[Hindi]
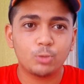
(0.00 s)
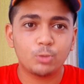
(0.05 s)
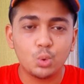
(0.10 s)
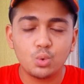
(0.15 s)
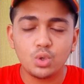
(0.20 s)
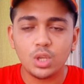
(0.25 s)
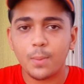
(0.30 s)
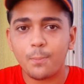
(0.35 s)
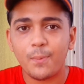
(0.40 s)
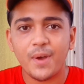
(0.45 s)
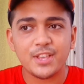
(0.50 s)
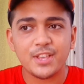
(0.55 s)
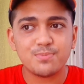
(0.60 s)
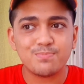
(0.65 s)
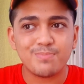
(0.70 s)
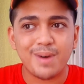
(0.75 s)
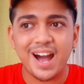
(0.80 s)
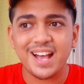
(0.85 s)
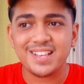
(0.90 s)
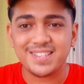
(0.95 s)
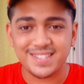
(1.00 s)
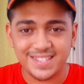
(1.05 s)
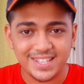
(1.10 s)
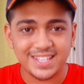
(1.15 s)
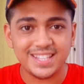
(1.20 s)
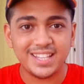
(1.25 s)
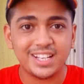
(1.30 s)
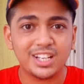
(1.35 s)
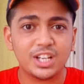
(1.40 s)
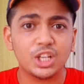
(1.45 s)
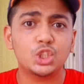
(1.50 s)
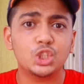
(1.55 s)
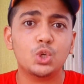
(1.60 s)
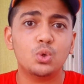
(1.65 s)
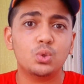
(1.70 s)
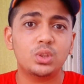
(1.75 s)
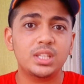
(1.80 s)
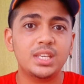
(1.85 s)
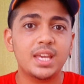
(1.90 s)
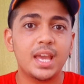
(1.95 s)
उनके पास मास्क की दिक्कतें
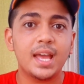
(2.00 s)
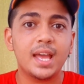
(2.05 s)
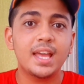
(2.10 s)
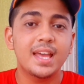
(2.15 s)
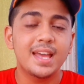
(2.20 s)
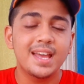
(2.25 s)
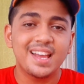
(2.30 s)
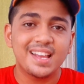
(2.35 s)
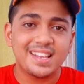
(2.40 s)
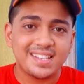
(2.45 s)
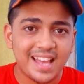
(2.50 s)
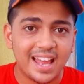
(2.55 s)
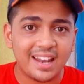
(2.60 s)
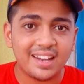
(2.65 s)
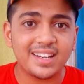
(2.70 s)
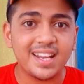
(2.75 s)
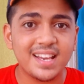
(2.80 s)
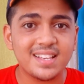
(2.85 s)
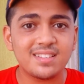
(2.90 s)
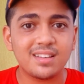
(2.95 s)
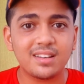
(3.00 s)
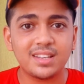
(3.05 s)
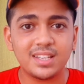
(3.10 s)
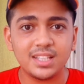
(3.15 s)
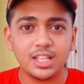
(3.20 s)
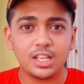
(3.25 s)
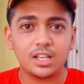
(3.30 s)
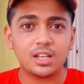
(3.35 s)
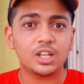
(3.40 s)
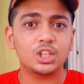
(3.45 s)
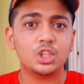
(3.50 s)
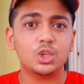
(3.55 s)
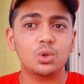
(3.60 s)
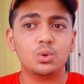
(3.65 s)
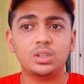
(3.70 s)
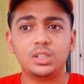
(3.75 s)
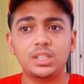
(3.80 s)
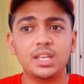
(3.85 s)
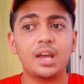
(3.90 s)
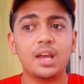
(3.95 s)
होती है सैनिटाइज़र की दिक्कतें
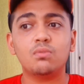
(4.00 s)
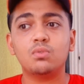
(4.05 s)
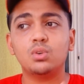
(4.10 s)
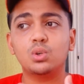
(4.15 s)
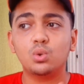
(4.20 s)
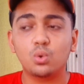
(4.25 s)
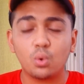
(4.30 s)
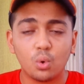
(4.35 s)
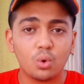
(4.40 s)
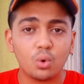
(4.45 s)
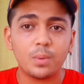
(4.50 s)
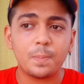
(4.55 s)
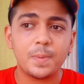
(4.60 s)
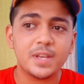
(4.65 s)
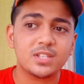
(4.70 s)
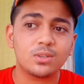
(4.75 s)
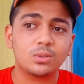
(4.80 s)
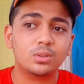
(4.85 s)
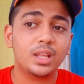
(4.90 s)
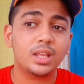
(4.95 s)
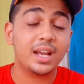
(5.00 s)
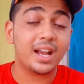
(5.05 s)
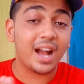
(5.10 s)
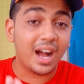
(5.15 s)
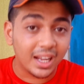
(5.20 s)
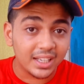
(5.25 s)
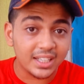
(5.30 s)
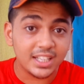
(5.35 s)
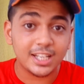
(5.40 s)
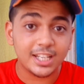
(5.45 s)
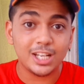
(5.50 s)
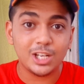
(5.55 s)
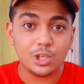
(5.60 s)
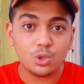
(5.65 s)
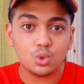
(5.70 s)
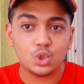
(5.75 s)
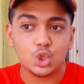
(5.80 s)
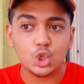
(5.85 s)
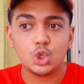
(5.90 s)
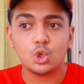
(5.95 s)
होती है वो लोग रोड पे सोते हैं खाने के लिए
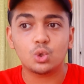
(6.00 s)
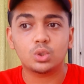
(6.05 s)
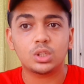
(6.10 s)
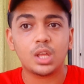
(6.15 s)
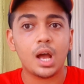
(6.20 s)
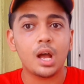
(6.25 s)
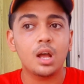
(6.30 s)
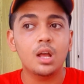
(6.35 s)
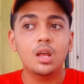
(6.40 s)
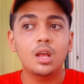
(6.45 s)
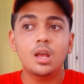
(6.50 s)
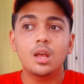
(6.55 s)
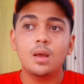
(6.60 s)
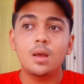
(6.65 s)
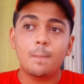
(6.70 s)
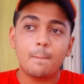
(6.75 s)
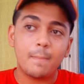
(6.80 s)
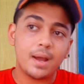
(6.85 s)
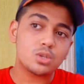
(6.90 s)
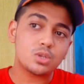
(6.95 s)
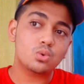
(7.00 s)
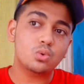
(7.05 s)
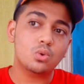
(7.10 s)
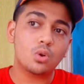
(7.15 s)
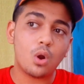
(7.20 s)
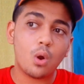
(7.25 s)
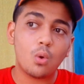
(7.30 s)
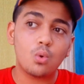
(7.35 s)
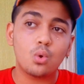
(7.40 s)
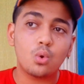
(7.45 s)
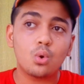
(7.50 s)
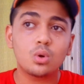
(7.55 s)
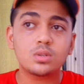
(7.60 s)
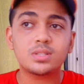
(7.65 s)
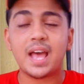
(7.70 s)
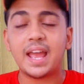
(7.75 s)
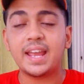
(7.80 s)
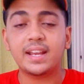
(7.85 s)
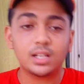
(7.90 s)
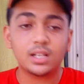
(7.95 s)
कुछ नहीं होता मैं सुन रहा हूँ लोग
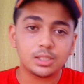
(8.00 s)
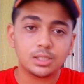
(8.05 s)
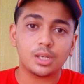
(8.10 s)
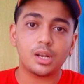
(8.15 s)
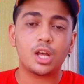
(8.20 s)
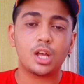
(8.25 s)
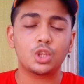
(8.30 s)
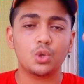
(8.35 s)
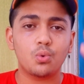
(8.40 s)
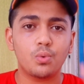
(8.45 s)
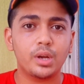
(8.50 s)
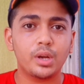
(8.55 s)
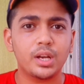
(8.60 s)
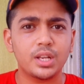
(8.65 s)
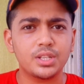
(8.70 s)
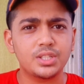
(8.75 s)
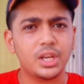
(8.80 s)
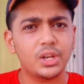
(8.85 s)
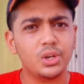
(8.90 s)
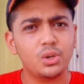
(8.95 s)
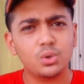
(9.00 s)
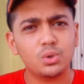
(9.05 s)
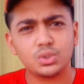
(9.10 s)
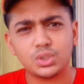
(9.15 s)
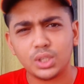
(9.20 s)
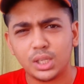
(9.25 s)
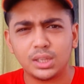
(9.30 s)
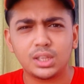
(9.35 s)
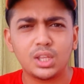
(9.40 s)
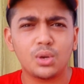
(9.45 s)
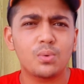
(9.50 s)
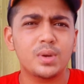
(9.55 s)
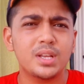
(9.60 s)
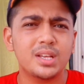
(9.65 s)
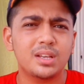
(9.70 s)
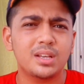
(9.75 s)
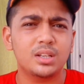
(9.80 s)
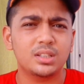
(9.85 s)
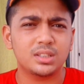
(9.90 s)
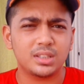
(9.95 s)
साइकिल चलाते हुए घर जा रहे हैं लोग चलते
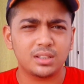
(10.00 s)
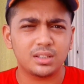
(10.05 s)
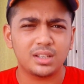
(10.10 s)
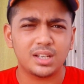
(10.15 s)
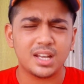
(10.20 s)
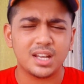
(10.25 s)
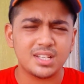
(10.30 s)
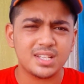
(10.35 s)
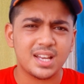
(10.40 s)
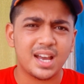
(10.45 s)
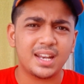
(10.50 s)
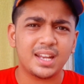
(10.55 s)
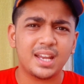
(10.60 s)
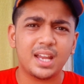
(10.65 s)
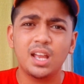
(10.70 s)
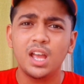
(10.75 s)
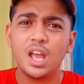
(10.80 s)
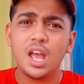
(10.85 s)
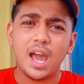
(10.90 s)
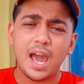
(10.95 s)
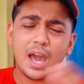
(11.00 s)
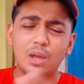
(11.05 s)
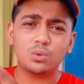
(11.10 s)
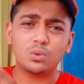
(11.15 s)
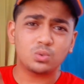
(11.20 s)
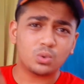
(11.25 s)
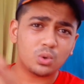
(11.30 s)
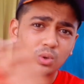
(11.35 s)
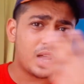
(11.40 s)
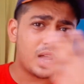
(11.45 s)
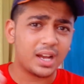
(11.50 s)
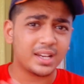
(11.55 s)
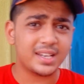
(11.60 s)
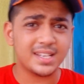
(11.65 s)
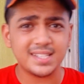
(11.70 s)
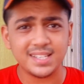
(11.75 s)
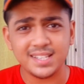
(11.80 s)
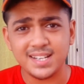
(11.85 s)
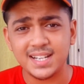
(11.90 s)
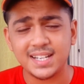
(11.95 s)
हुए घर जा रहे हैं एंड उनको
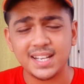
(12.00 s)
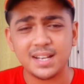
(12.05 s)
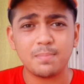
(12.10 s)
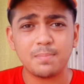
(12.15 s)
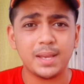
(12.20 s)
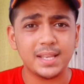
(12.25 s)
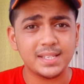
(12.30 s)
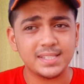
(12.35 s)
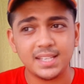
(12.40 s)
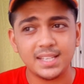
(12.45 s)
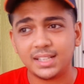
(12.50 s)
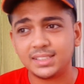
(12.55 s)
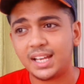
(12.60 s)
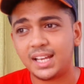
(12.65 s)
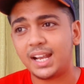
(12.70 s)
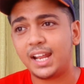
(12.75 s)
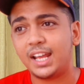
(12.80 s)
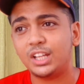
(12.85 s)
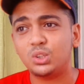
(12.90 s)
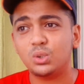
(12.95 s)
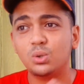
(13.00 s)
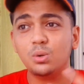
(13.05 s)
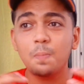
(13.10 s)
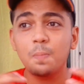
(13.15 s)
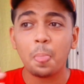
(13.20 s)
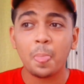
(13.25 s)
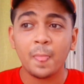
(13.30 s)
नाके से रिटर्न भेज दिया जा रहा है तो